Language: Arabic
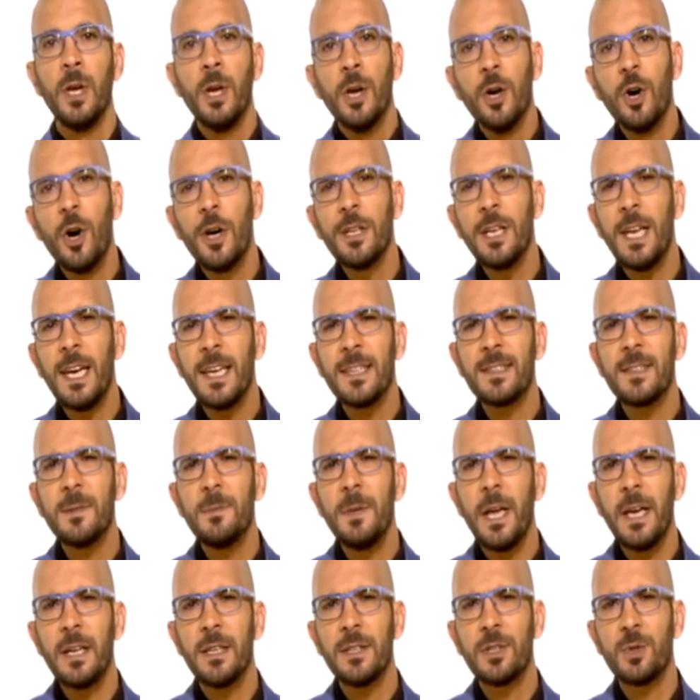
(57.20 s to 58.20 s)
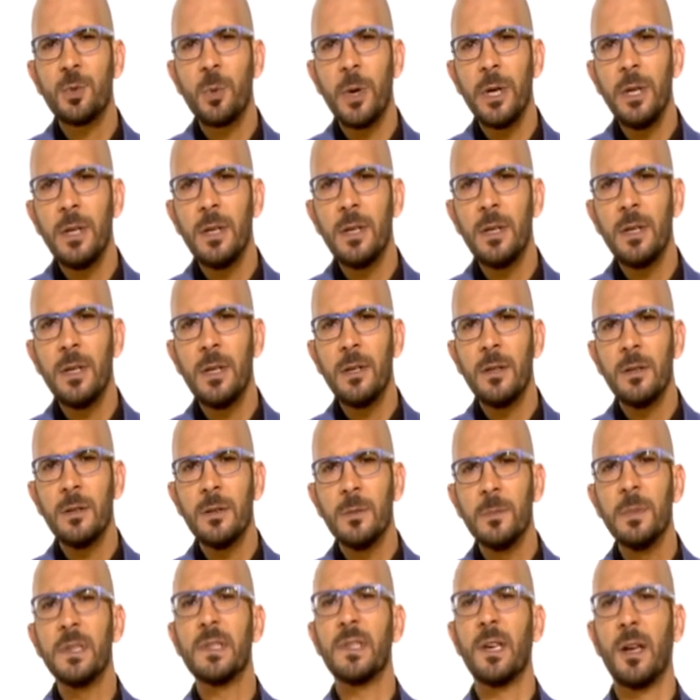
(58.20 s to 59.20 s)
هون لازم نحكي شوية
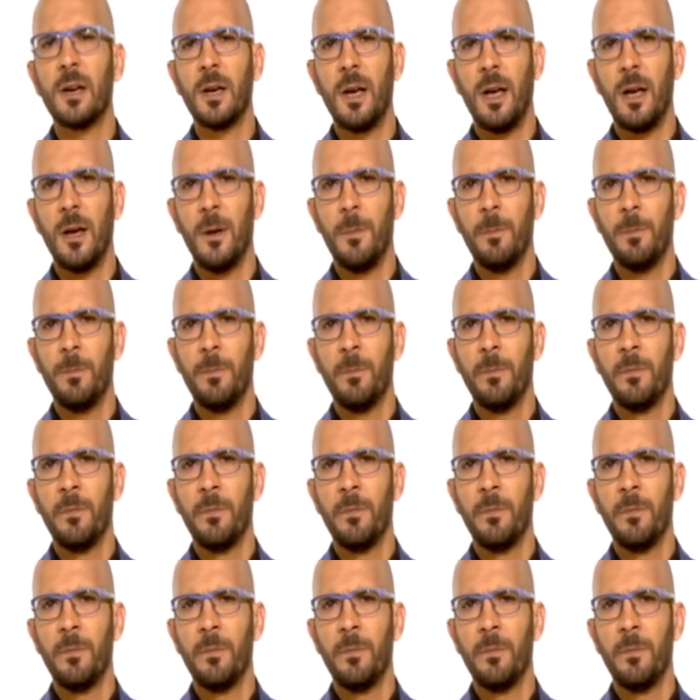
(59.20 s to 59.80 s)
بصراحة